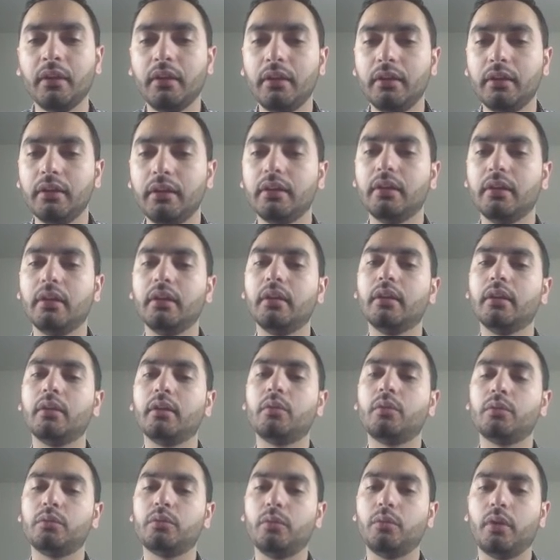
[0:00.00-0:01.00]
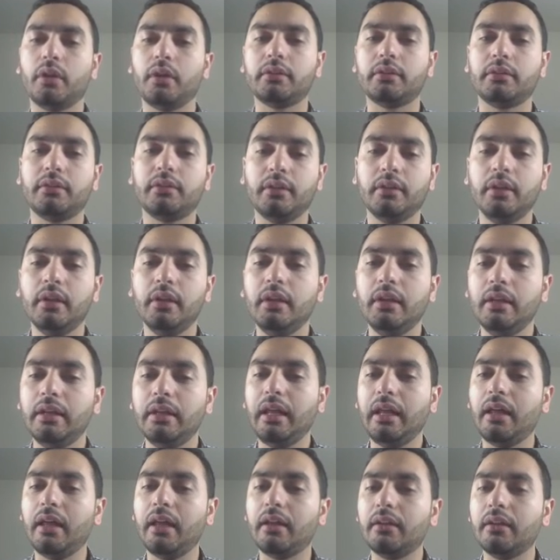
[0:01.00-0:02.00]
الخطوات
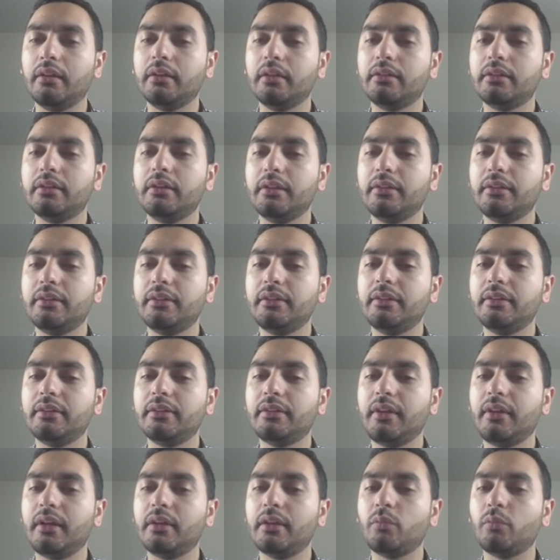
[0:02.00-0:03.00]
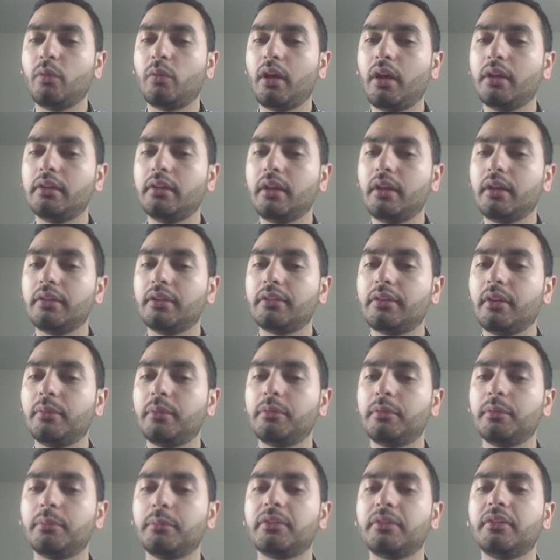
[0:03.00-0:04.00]
الآن 2 س زائد 1 ناقص
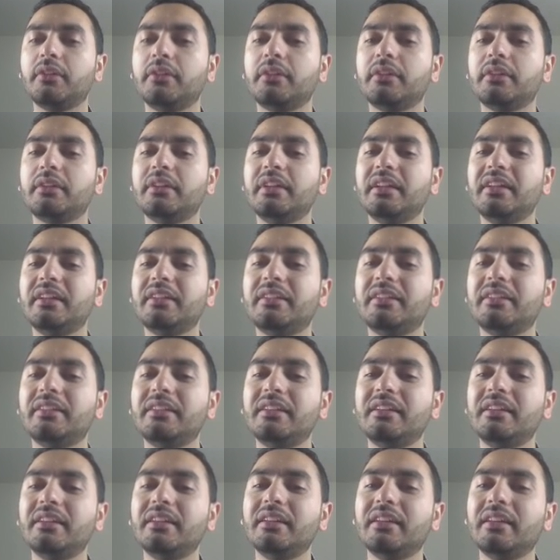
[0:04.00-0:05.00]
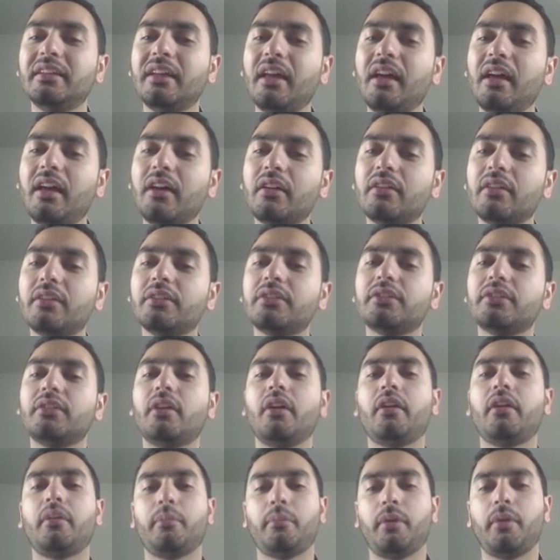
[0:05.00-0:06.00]
5 بتصير 2 س ناقص
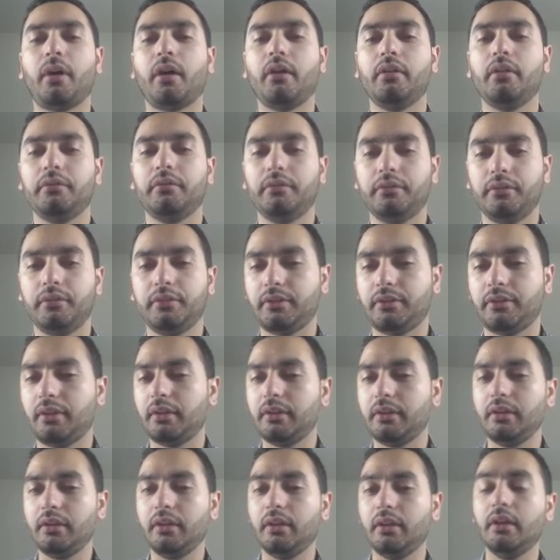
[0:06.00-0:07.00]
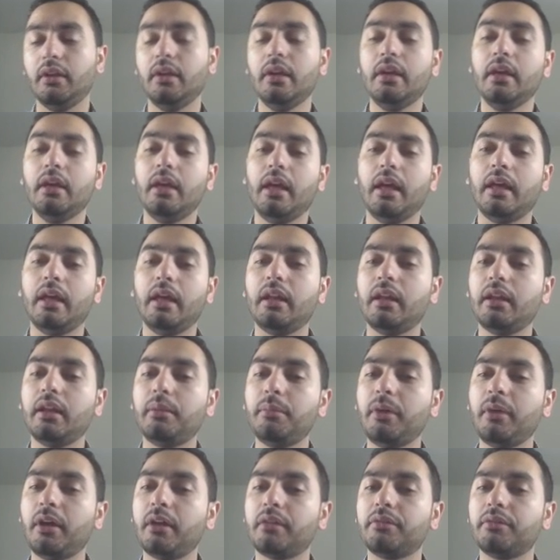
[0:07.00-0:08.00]
4 صحيح هلا أنا
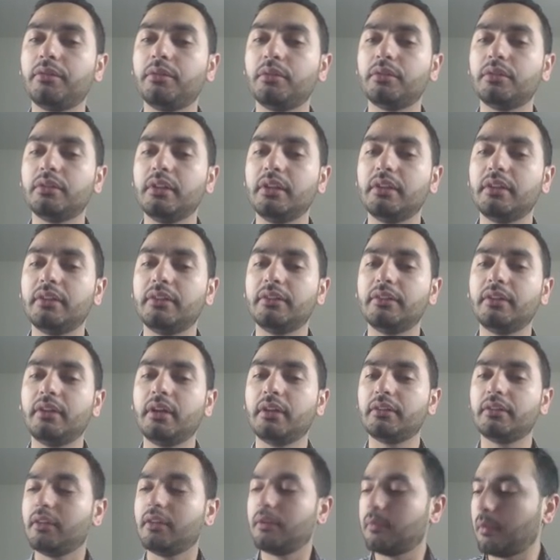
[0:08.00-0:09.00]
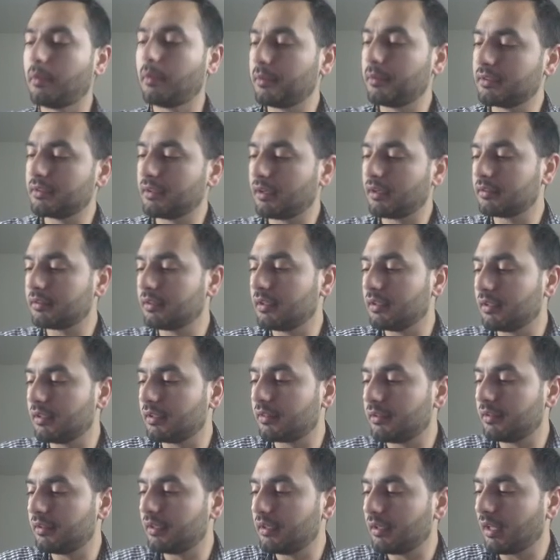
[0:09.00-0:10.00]
بعرف إنه 2 س ناقص 4 بقدر أطلع
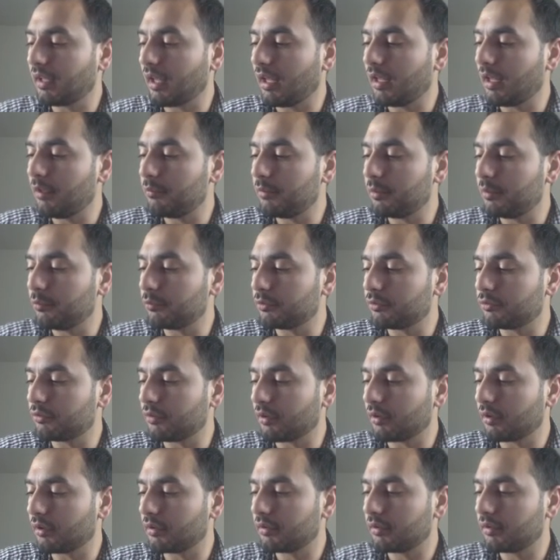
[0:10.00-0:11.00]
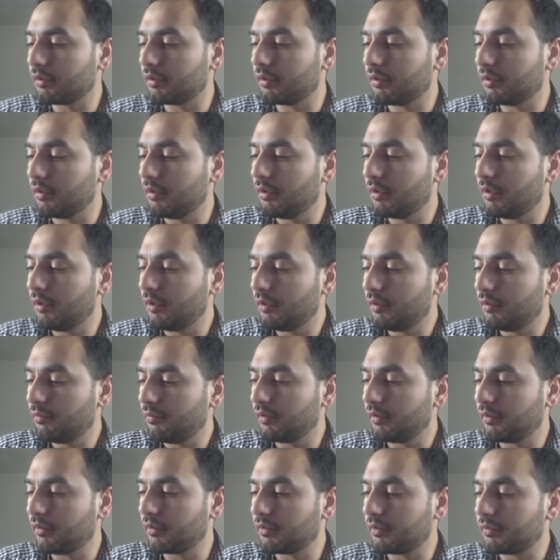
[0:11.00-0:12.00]
2 عامل مشترك
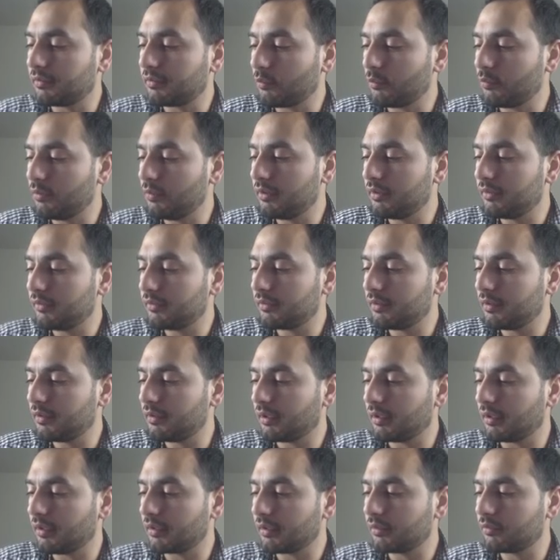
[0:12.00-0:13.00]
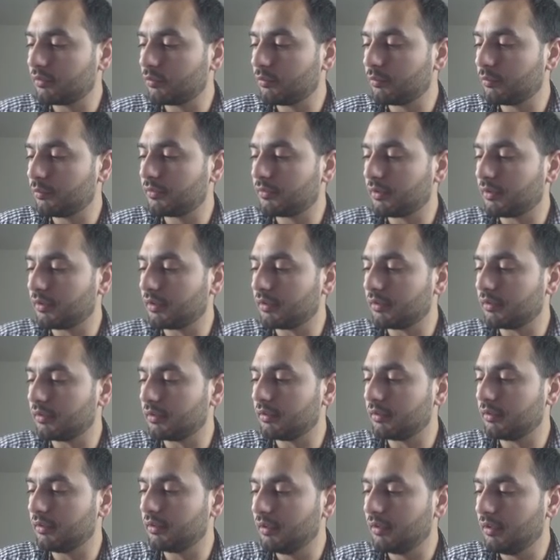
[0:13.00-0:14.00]
فإذا سوينا زي هيك شو بصير
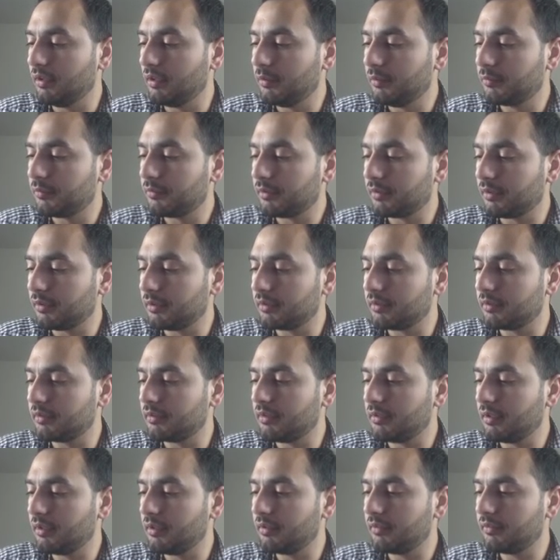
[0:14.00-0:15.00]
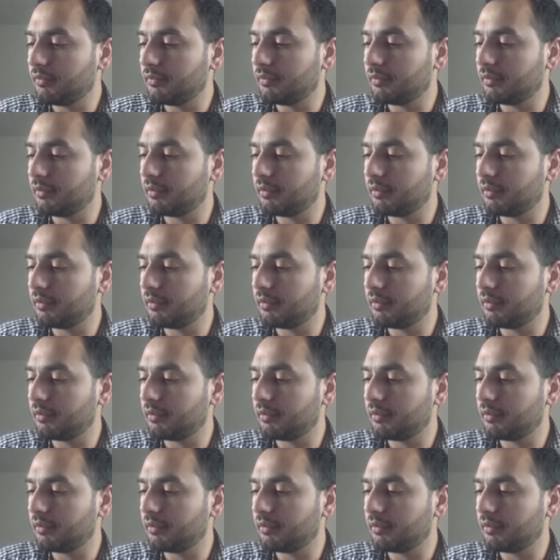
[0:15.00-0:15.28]
عندي بصير عندي 2 س